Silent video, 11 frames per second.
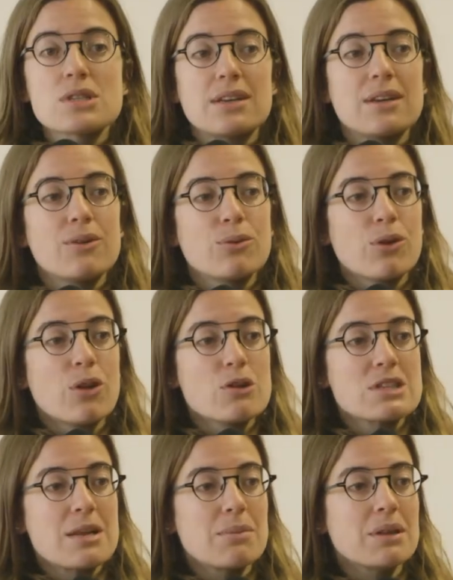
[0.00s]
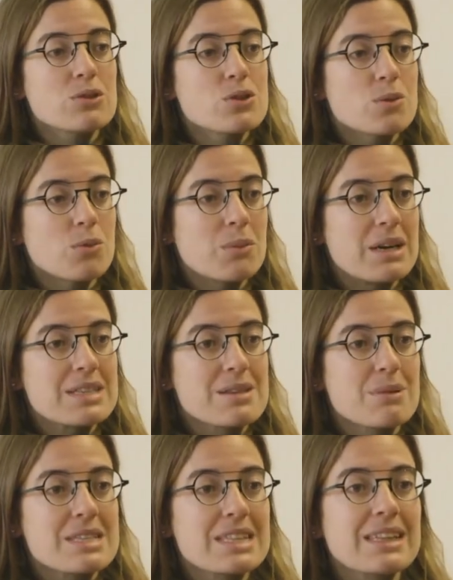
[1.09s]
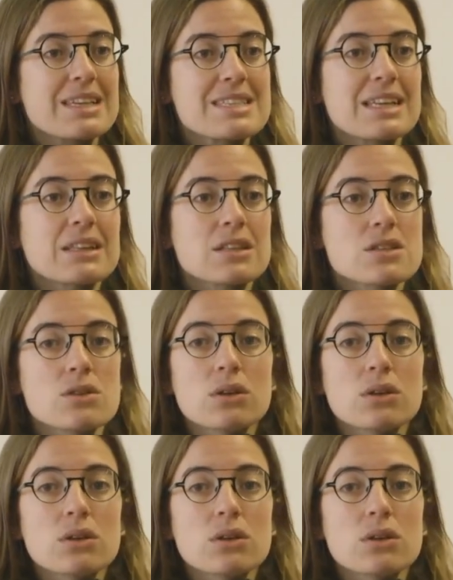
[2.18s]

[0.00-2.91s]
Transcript: es eh, uno de los elementos como más, más interesantes.